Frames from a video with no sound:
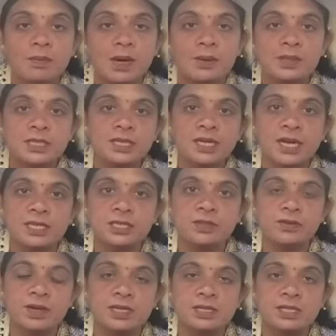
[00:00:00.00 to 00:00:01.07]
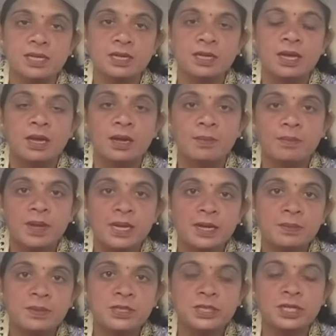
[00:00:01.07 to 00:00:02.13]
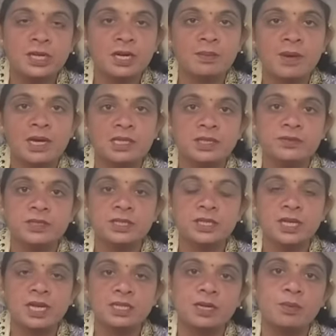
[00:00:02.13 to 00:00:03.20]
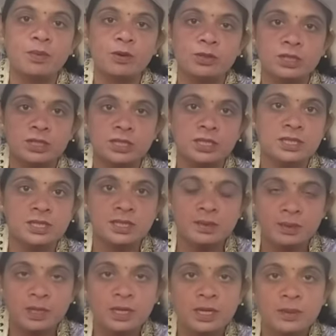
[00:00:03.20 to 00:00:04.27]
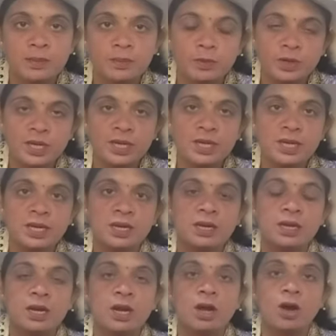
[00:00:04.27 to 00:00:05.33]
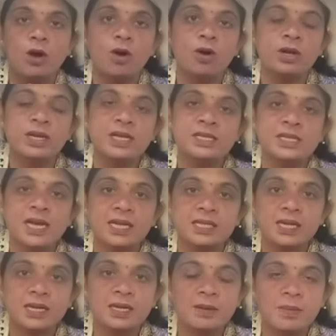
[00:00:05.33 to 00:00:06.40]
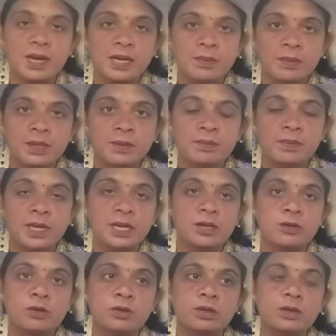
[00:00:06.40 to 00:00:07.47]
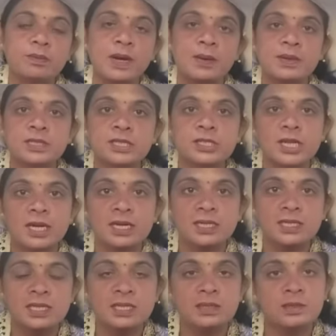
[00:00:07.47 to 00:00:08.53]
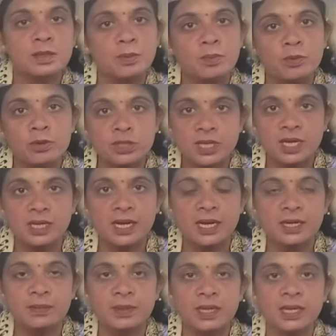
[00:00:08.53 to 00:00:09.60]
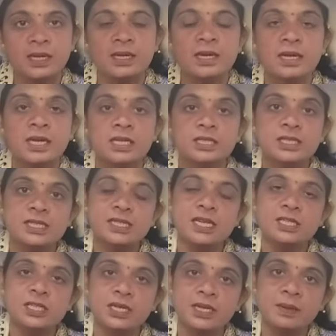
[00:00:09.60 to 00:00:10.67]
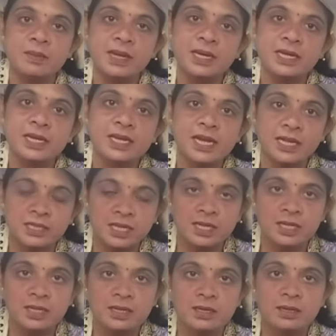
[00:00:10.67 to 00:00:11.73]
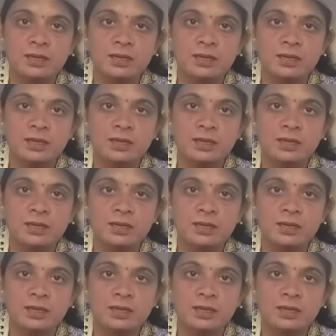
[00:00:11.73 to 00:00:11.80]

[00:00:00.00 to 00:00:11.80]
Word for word: बाबा जी के आशीर्वाद से मैंने अपनी श्रीखंड महादेव जी की यात्रा बहुत अच्छे से पूरी की और इस यात्रा के बारे में मेरे को बाबा जी चैनल से संपूर्ण जानकारी मिली जिसके जरिए मैंने ये यात्रा की